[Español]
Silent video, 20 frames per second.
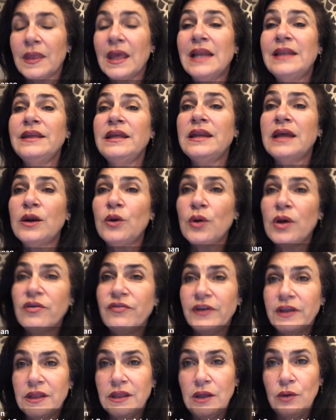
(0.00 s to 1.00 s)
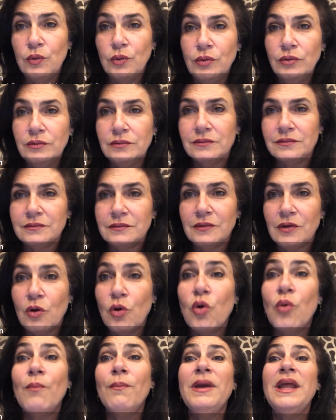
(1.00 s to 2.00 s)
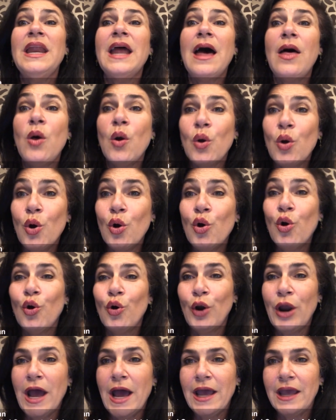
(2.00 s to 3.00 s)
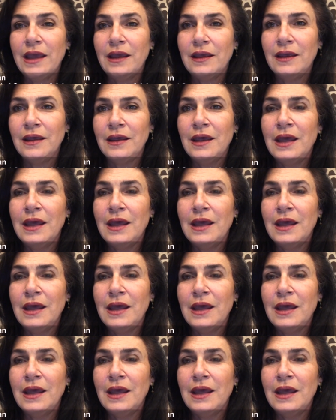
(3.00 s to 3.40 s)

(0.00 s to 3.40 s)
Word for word: El dinero en efectivo, combinado con coraje,